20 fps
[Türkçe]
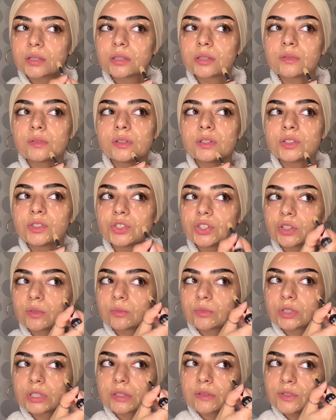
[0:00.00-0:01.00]
Sivilce
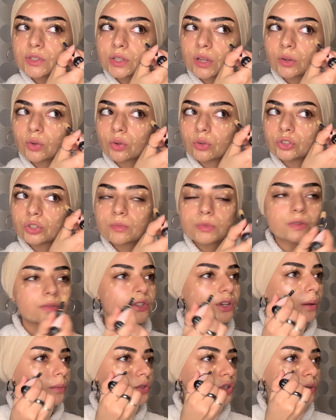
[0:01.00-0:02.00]
çıkmış. Sivilceden konuşuyoruz.
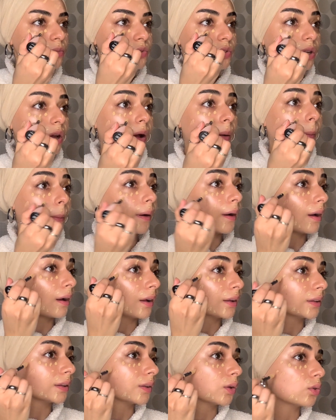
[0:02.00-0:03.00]
Sivilcem çıkmış.
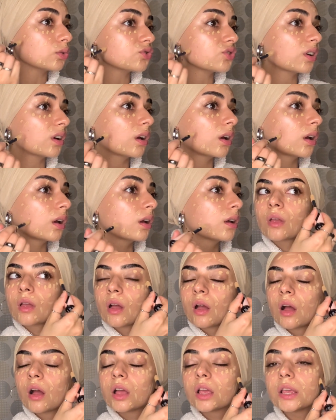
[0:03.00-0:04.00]
Aman ne olacak.
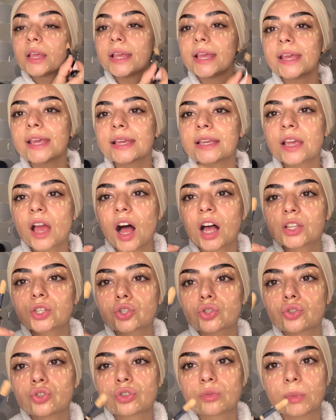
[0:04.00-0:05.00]
İyi ki az
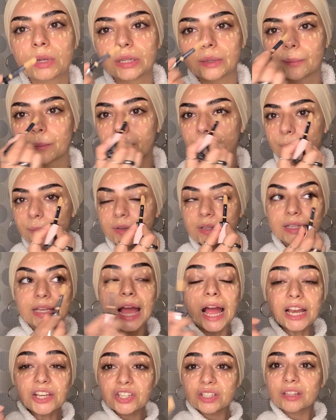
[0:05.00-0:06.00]
sürmedim.
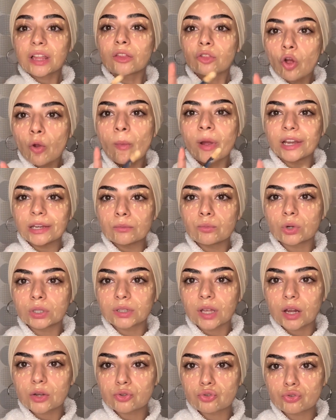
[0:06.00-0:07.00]
Gerçekten normalde bu
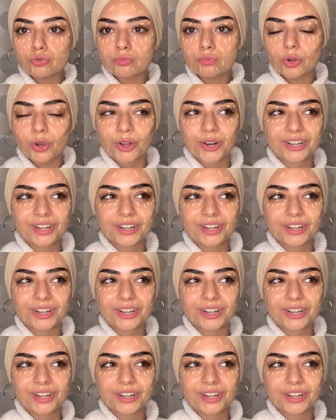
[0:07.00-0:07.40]
kadar sürmüyorum.